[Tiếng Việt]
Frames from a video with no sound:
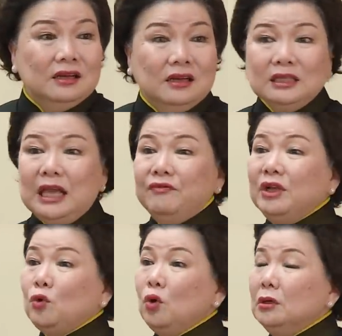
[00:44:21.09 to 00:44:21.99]
Là tại
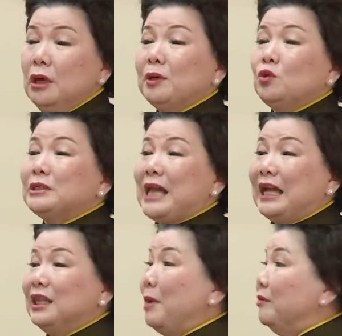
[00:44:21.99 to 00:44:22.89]
vì nếu mà tôi
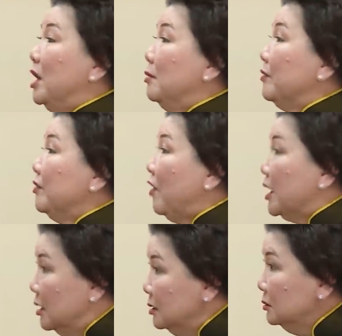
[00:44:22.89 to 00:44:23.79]
sai thì bà vợ bà phải
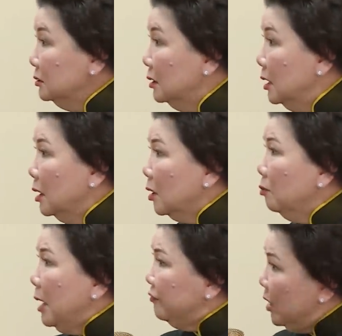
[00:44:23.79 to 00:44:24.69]
phản ứng.
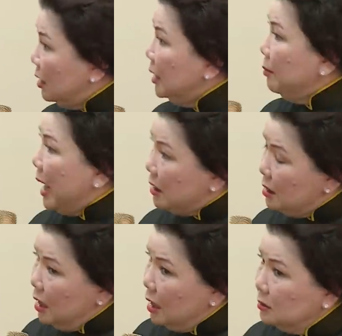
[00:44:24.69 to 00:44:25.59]
Còn bà vợ này bà
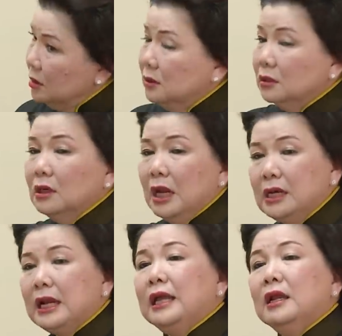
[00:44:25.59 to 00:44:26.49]
cứ
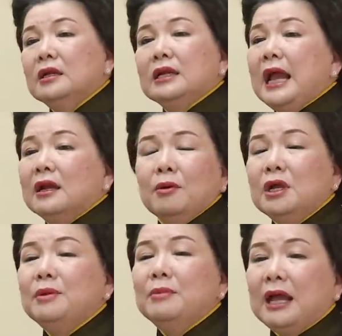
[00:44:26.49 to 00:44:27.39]
lần này lần khác bà
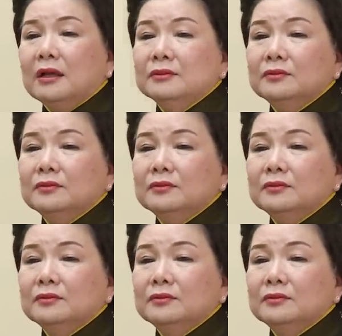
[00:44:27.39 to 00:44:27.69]
cứ im lặng,